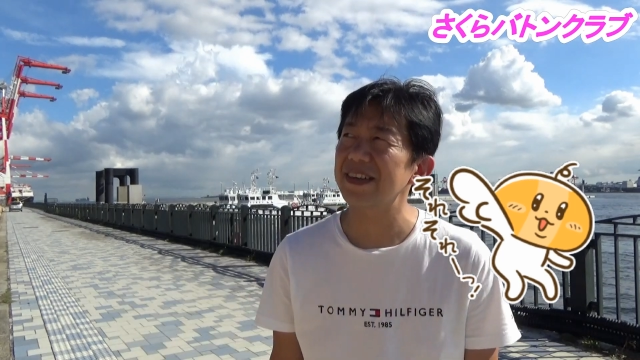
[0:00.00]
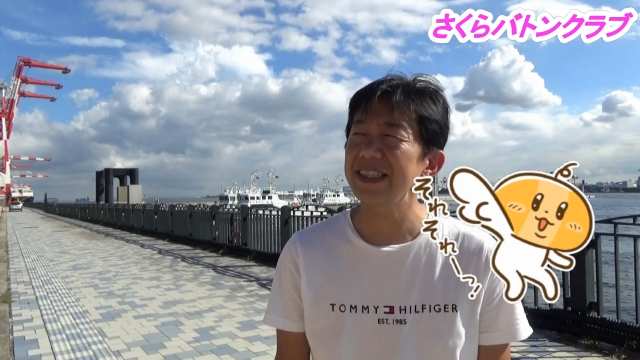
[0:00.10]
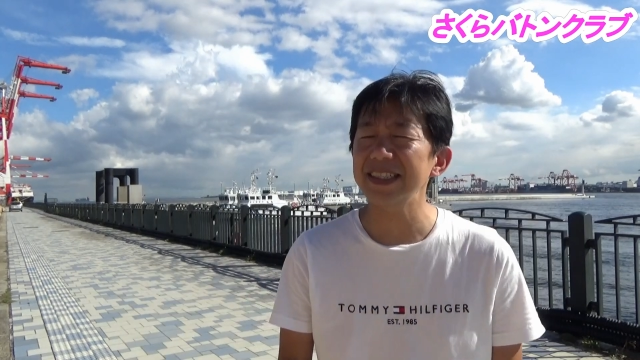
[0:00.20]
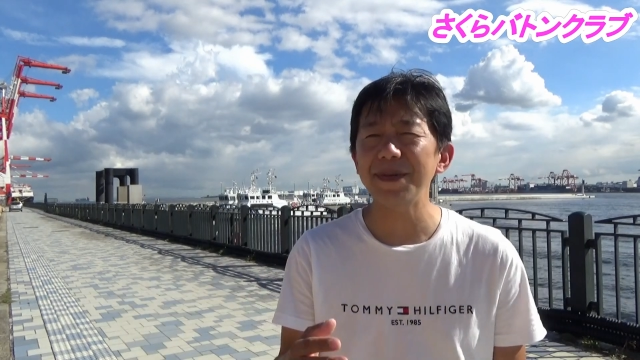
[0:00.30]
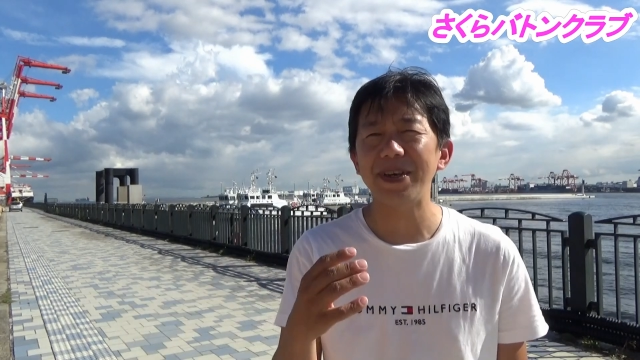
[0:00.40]

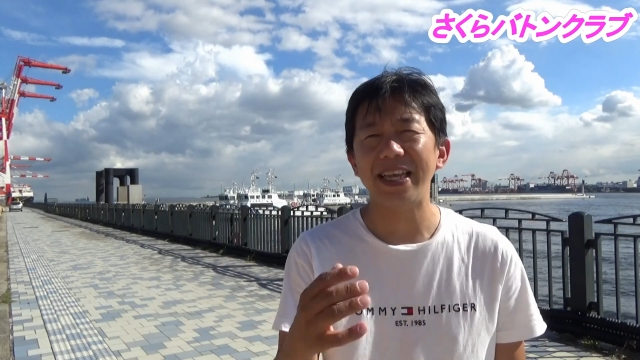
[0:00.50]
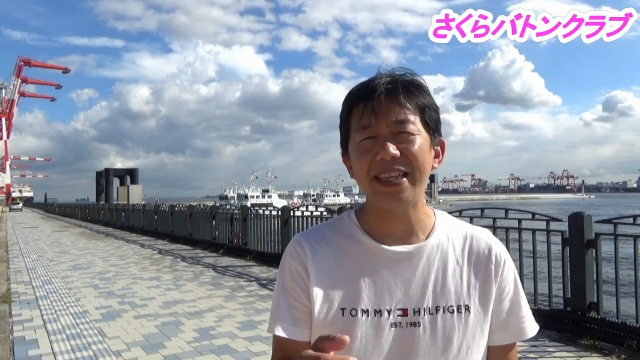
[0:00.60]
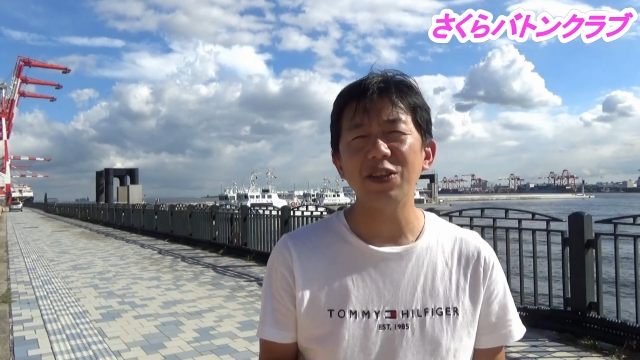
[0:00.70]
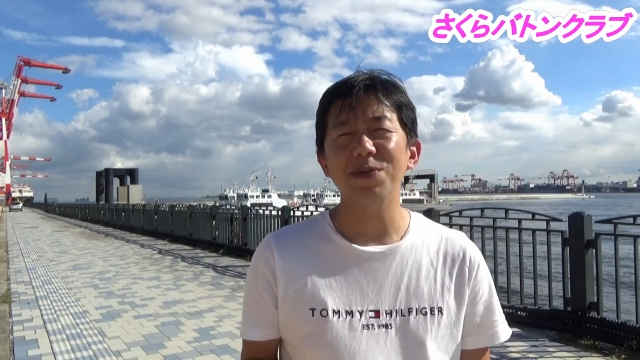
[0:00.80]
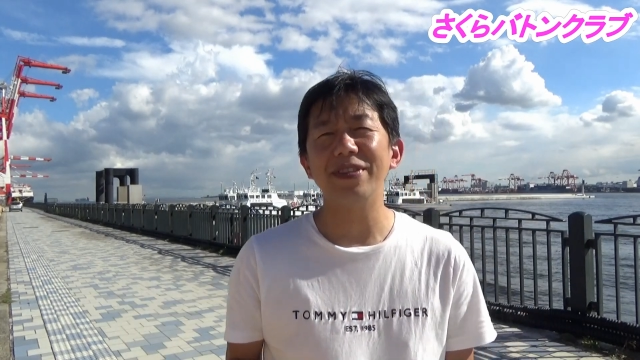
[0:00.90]
以前もやっ
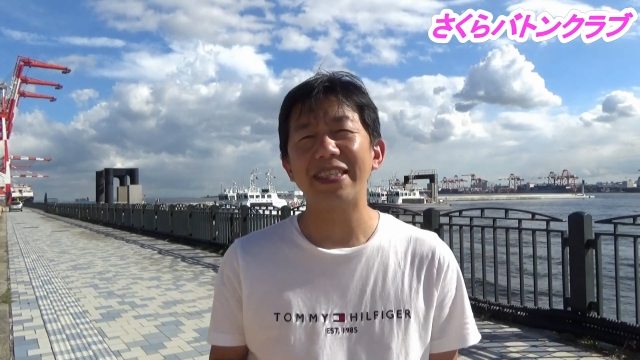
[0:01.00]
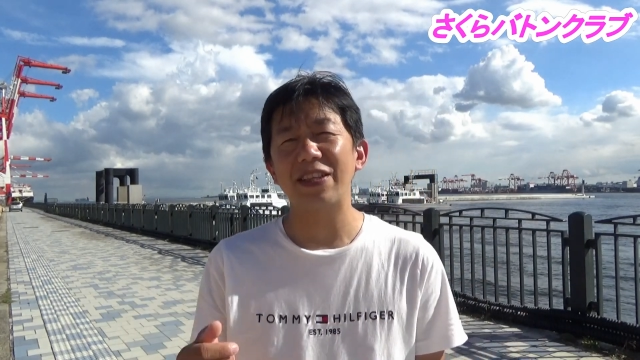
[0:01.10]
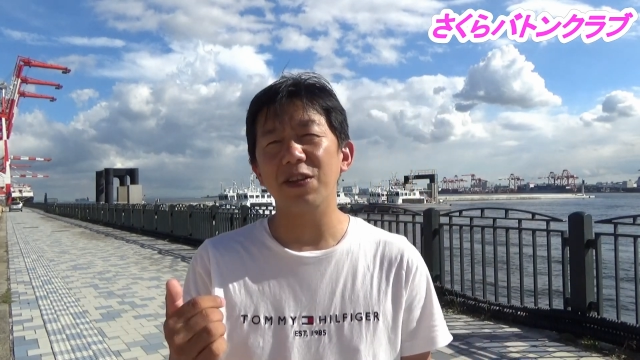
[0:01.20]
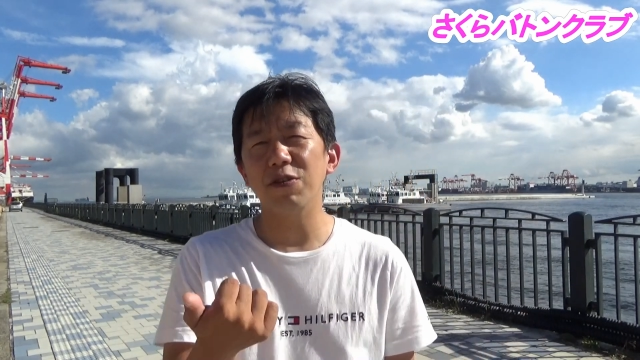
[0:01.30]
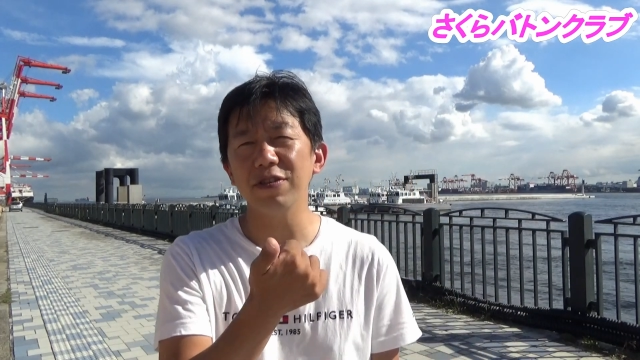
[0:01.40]
たと思うんで
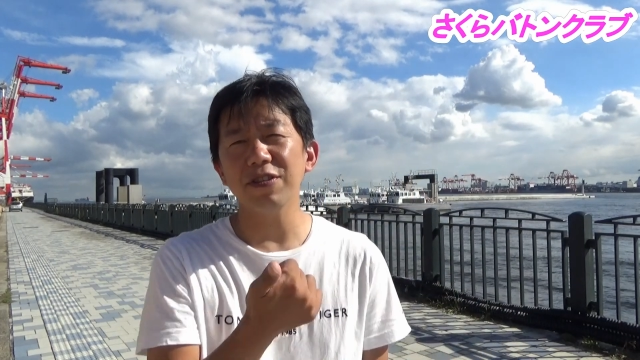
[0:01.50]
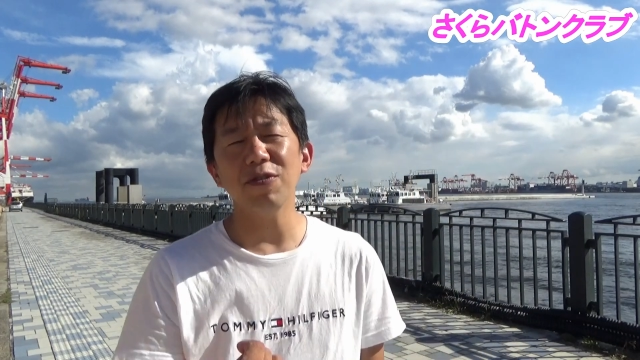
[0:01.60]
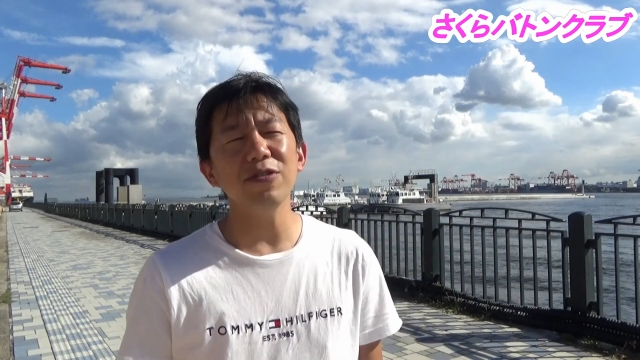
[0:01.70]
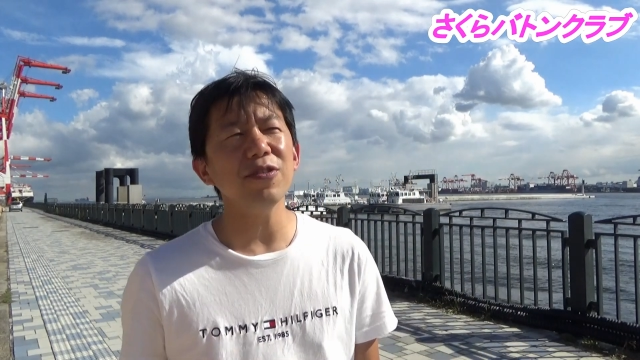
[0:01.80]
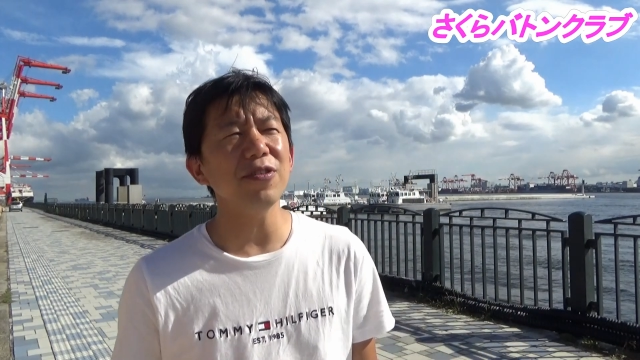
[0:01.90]
すけど、
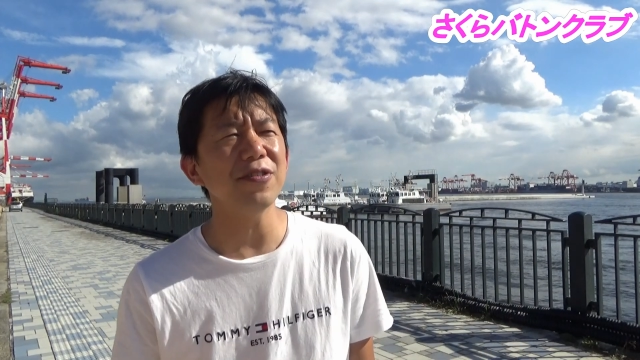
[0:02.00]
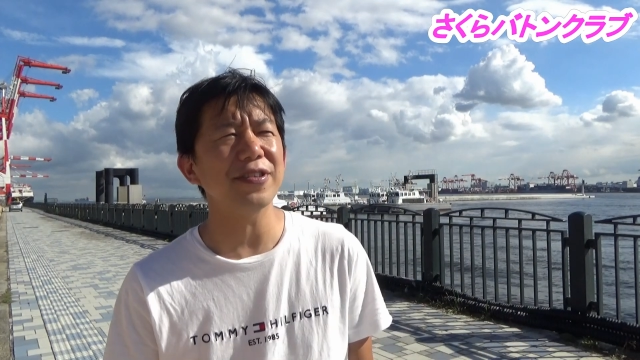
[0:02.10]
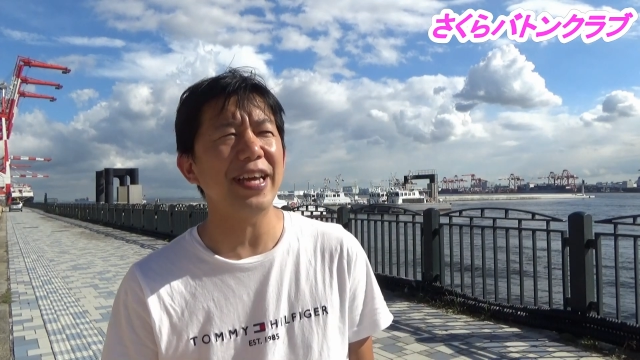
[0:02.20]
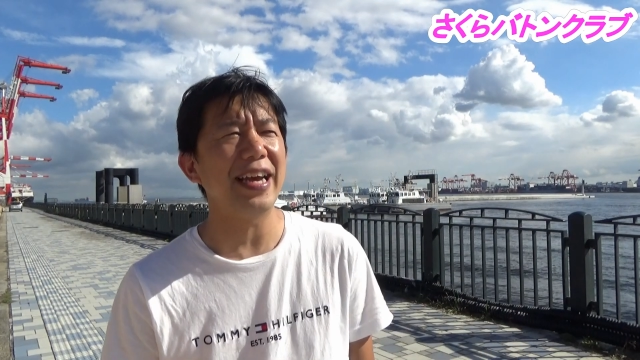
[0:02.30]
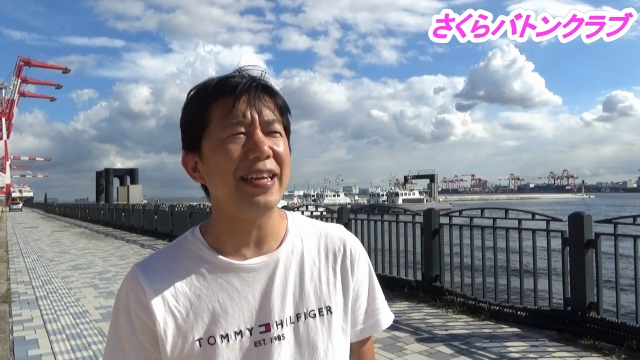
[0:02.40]

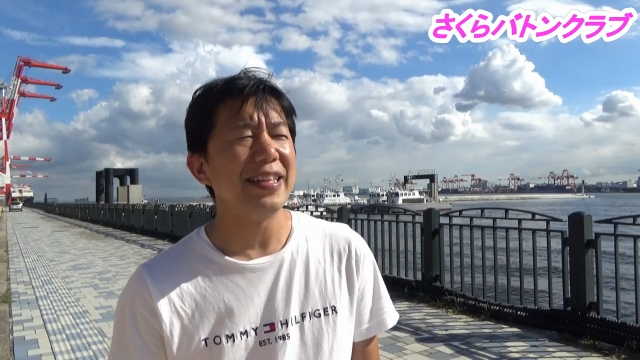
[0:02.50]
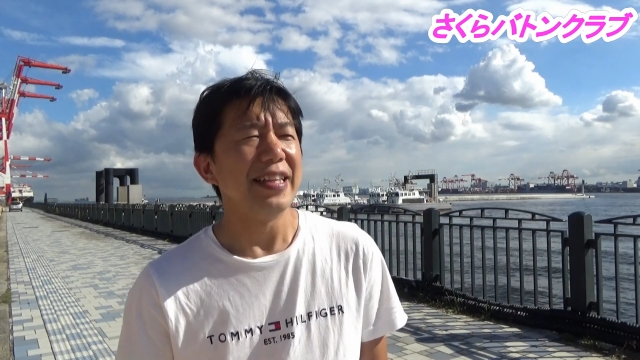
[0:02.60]
トスコントロールね、